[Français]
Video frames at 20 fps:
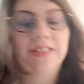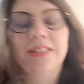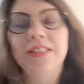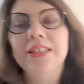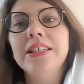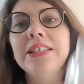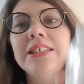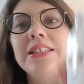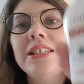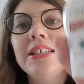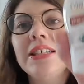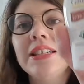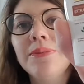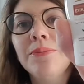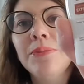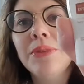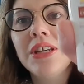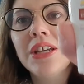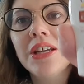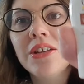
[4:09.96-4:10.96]
Ici,
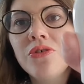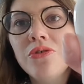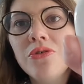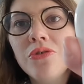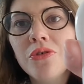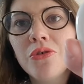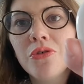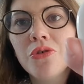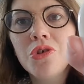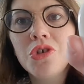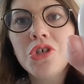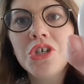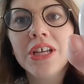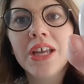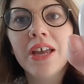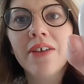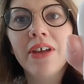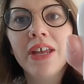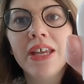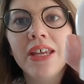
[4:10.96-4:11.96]
miniature Roger
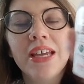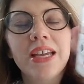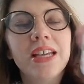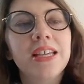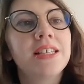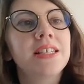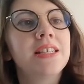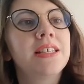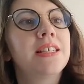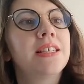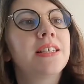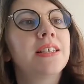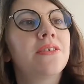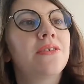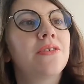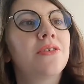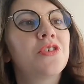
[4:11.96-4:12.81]
Cavaillès,